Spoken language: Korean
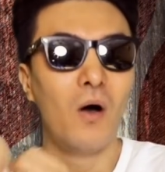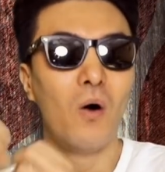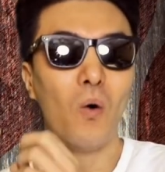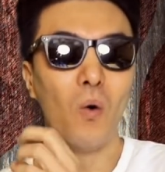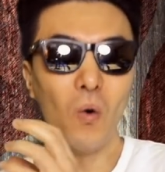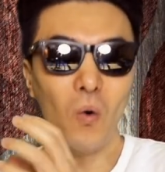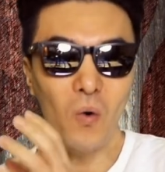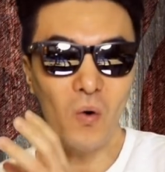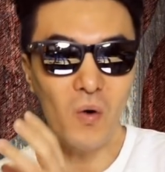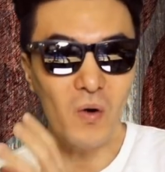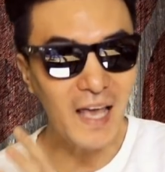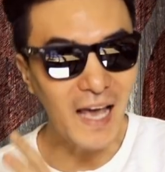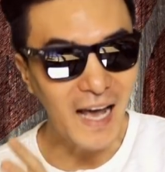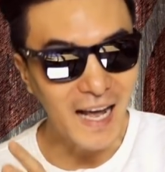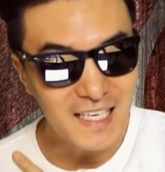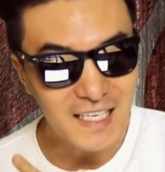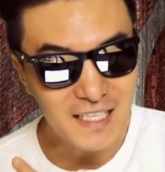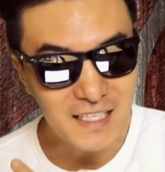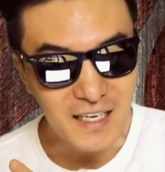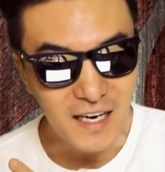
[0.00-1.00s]
그런 게
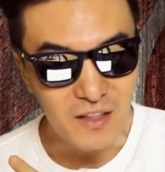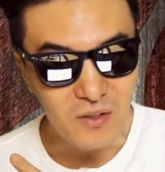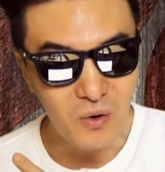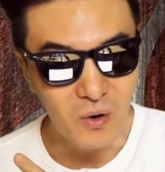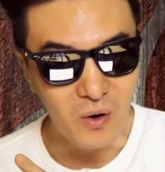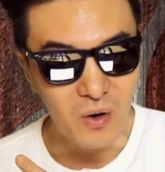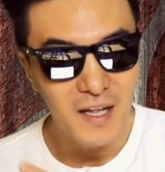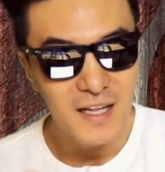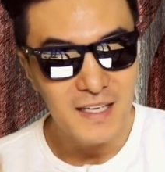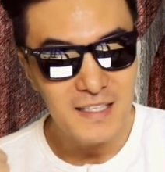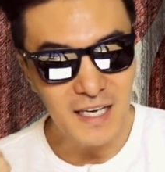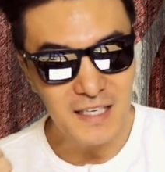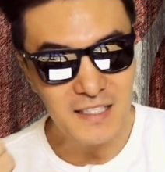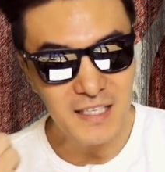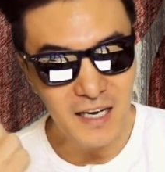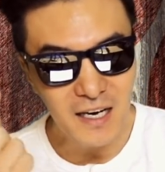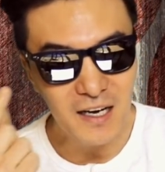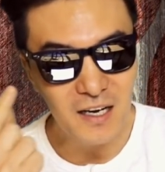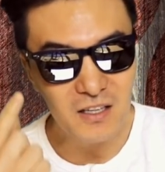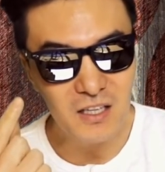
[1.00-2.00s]
아니더라도
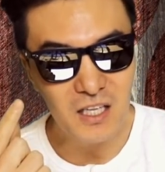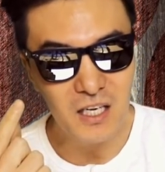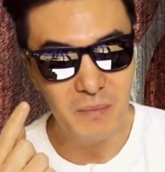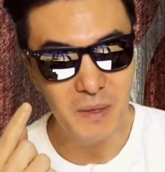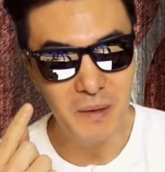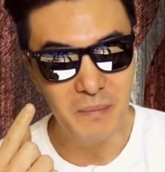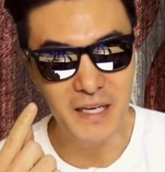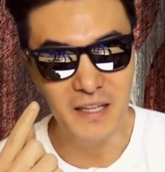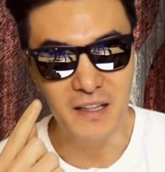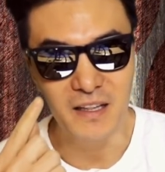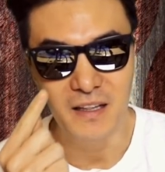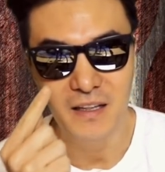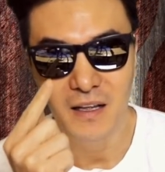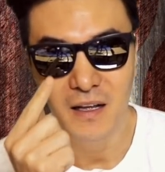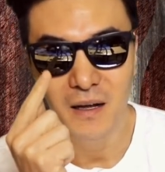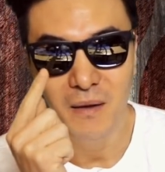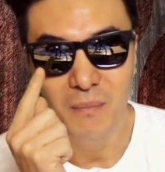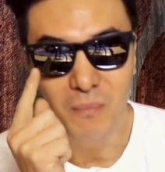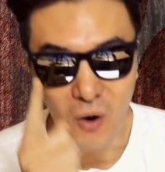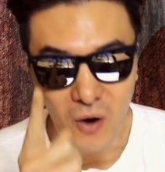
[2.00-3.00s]
짜잔한 것들을 보면
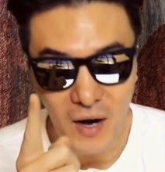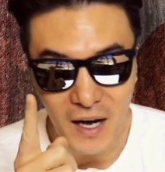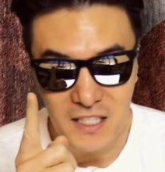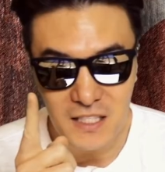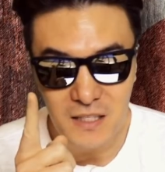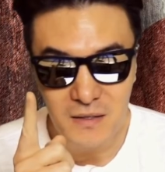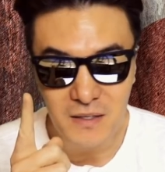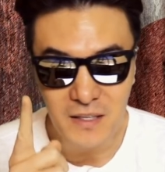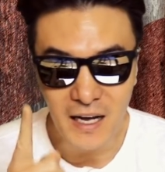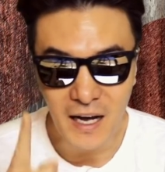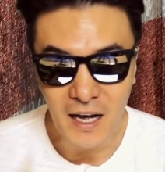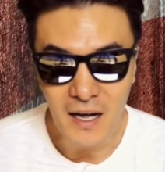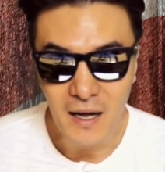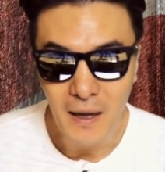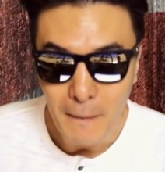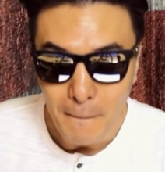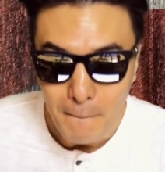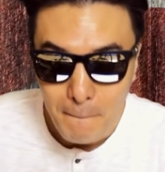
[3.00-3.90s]
뭐가 있냐